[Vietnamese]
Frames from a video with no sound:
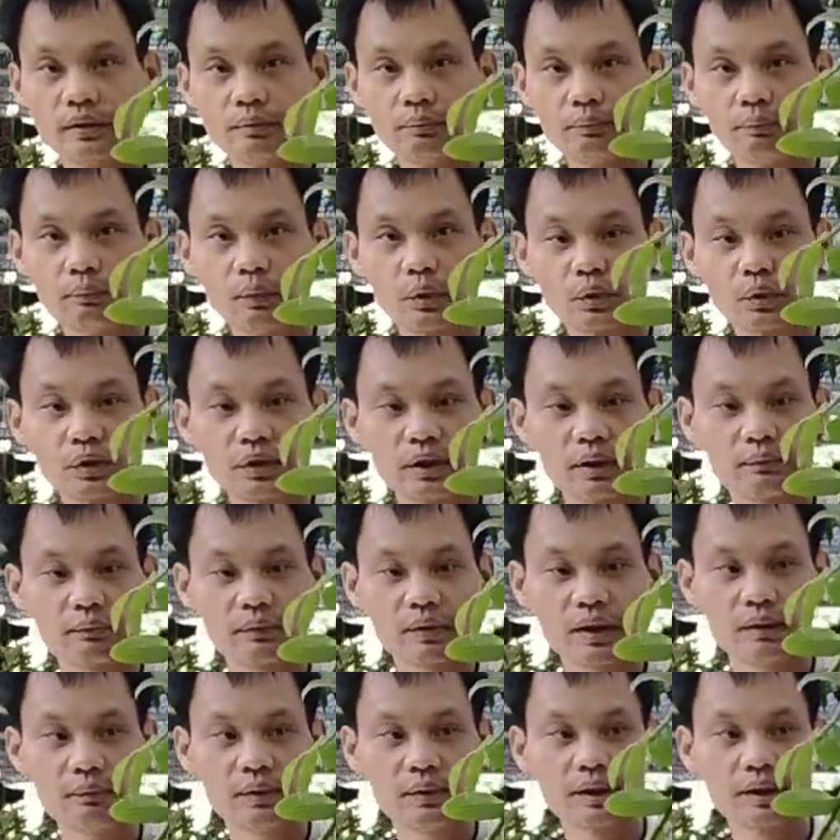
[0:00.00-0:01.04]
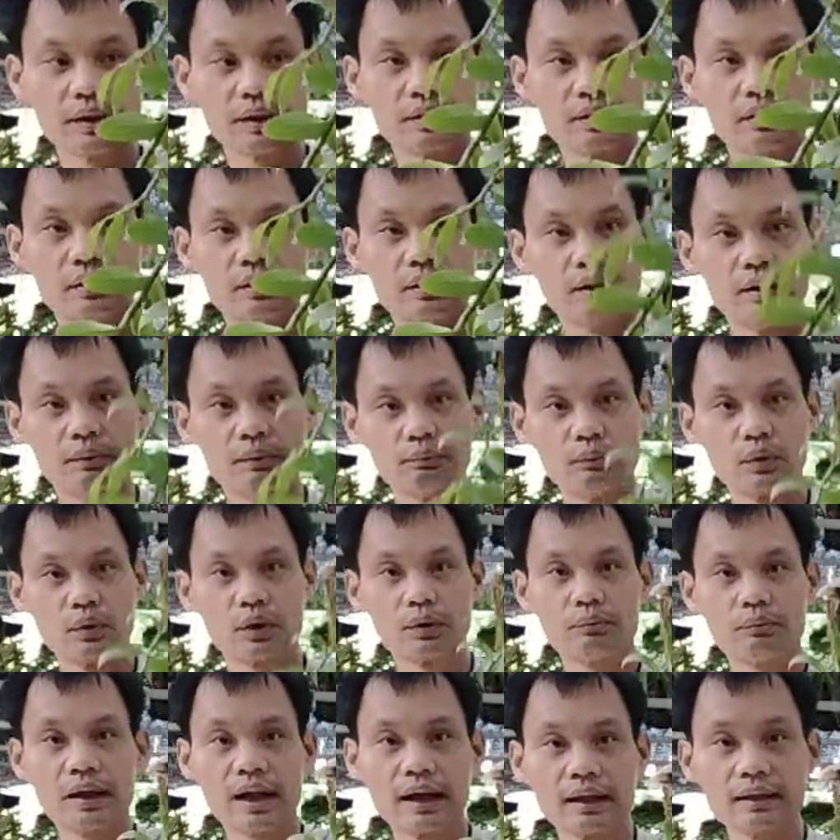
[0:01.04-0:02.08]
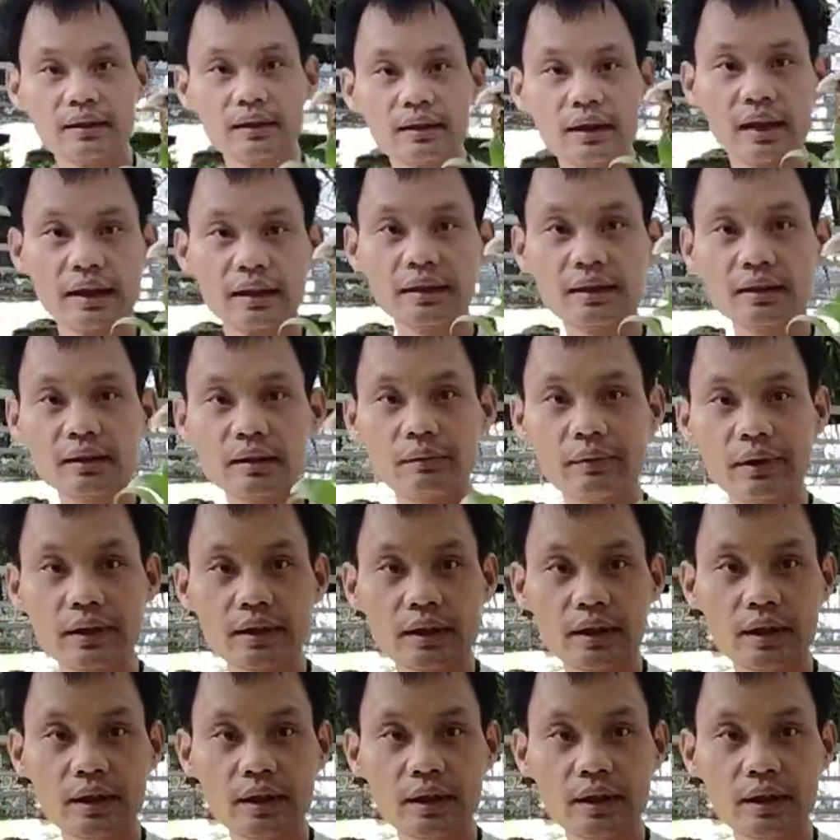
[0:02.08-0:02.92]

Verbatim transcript: 180 000 Cái bảng như này nha các bác nhé.